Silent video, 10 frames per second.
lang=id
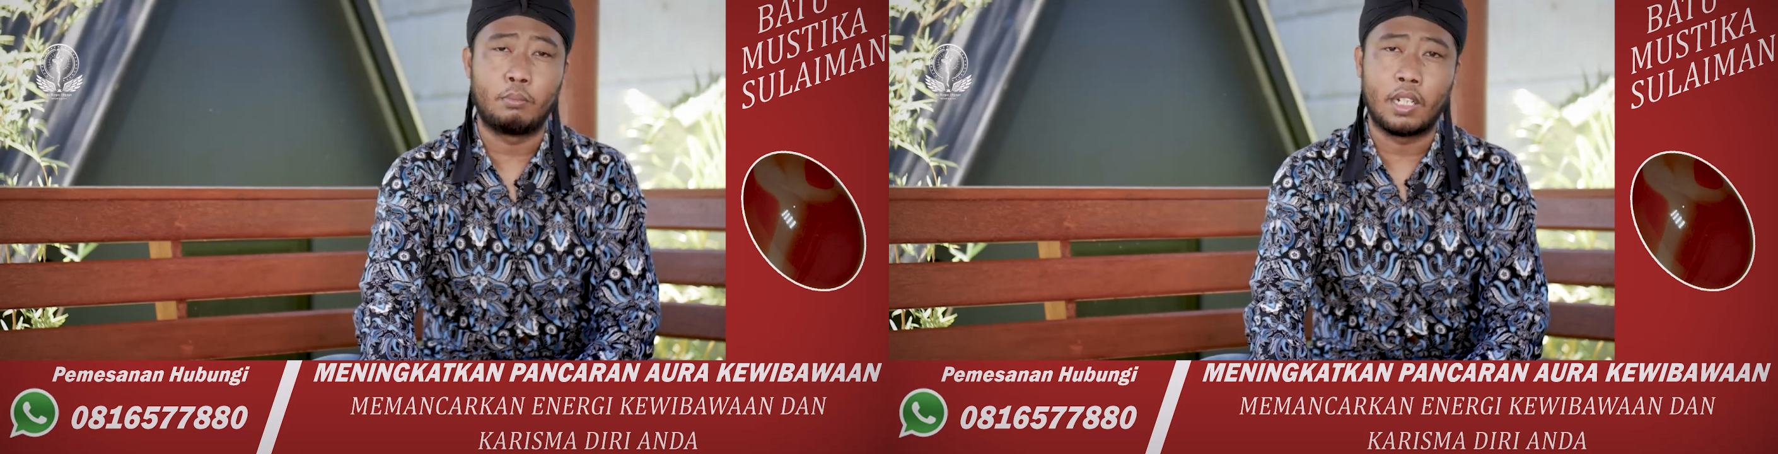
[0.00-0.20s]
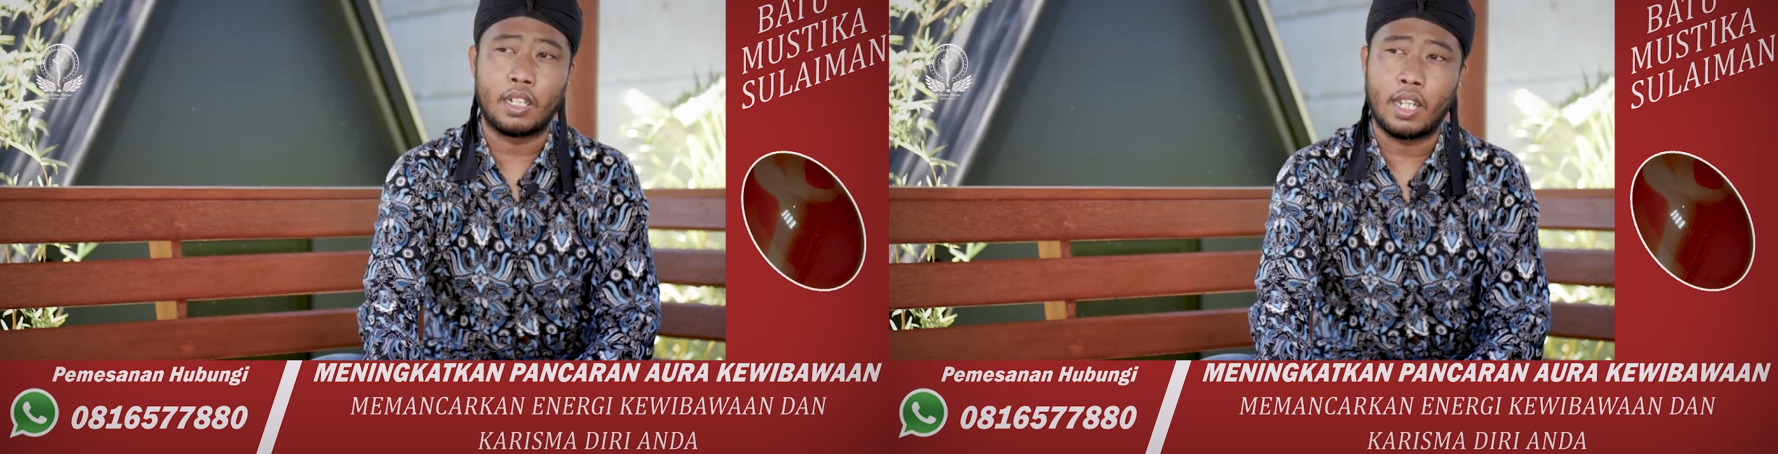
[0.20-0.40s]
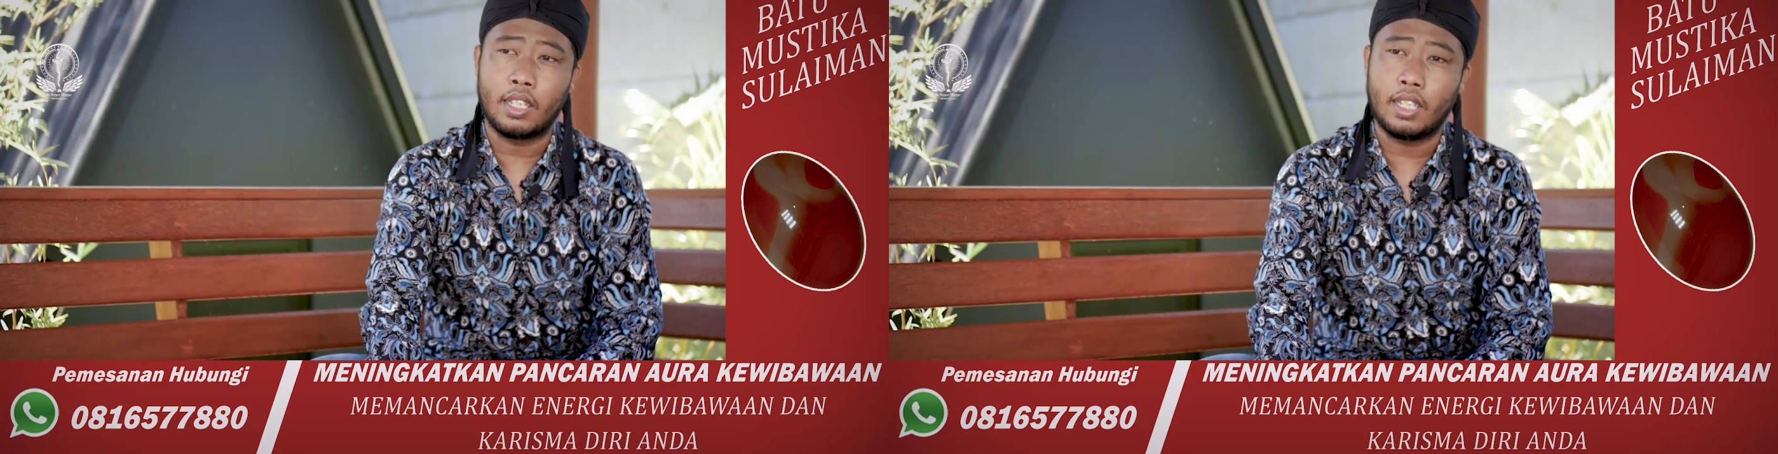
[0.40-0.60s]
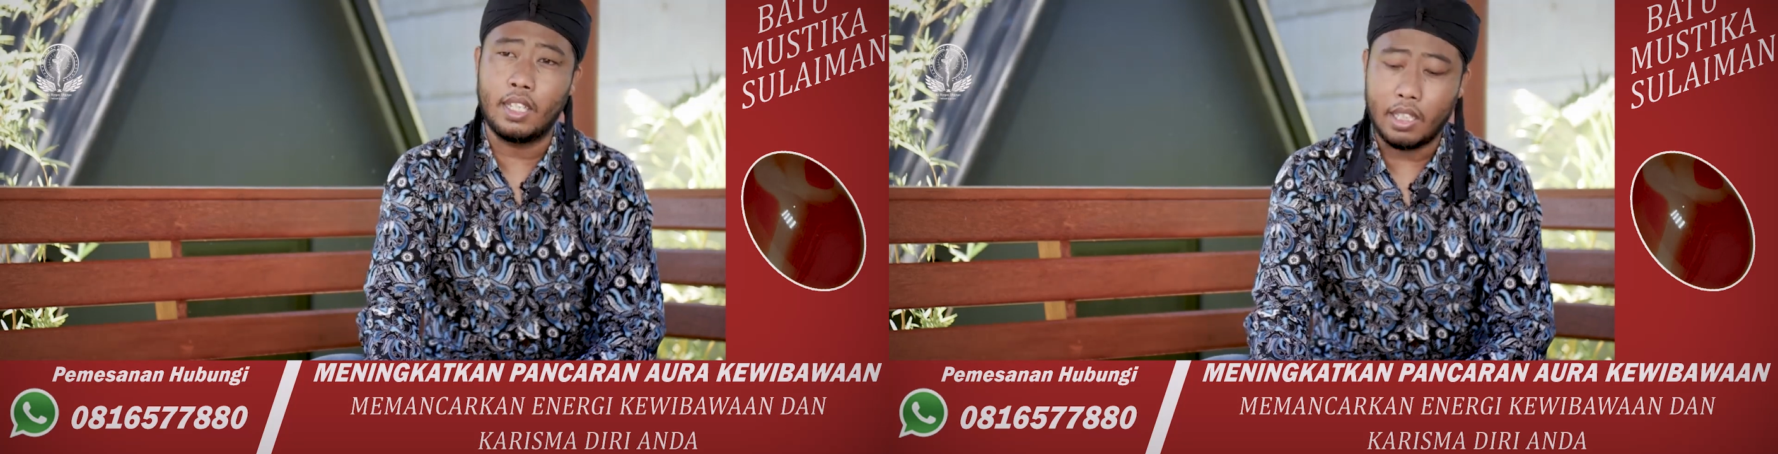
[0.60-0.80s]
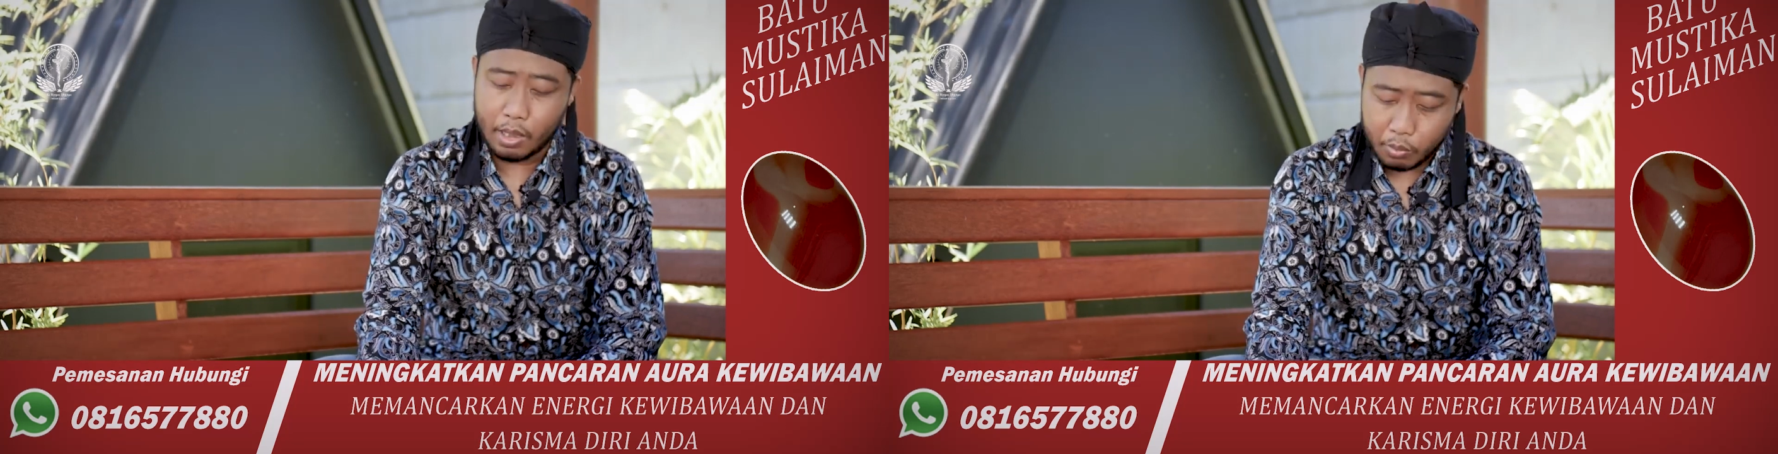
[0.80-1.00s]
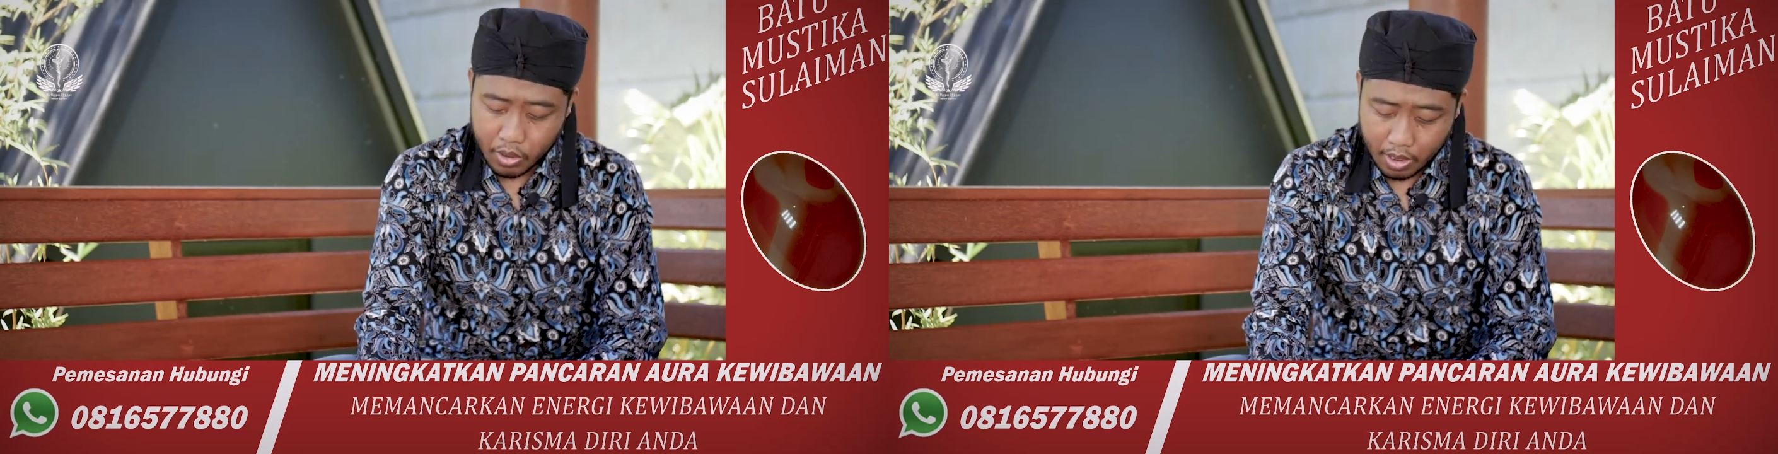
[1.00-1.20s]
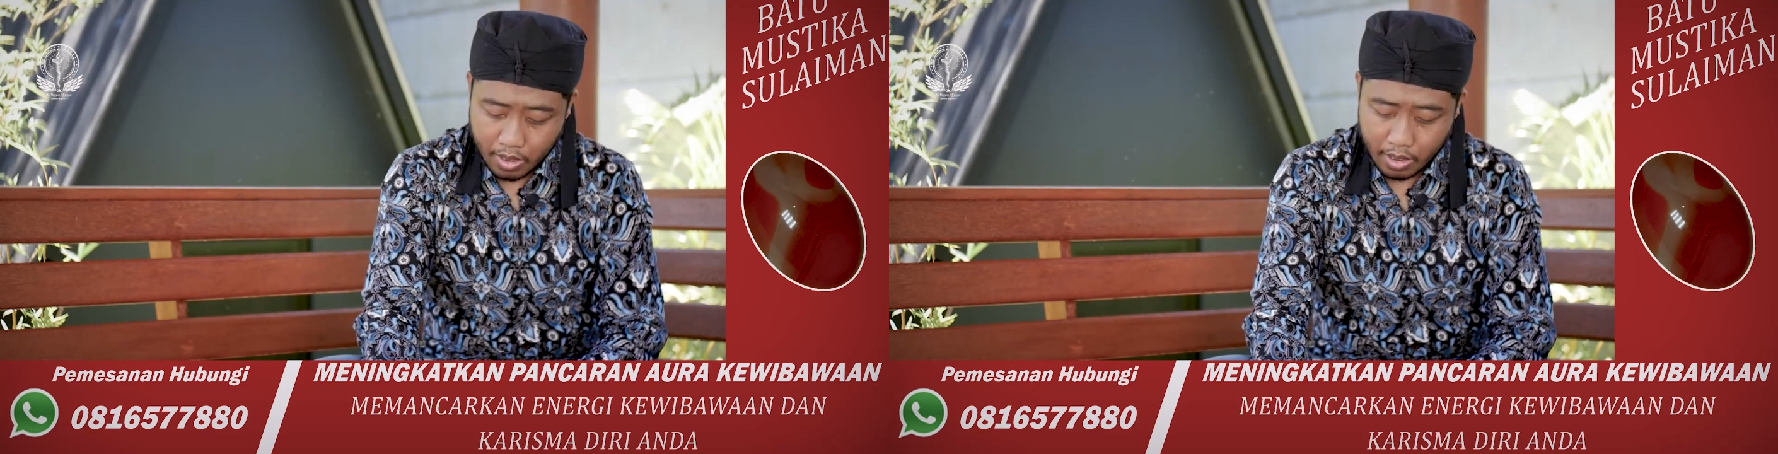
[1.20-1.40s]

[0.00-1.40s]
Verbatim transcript: mengenai Ki ini mustika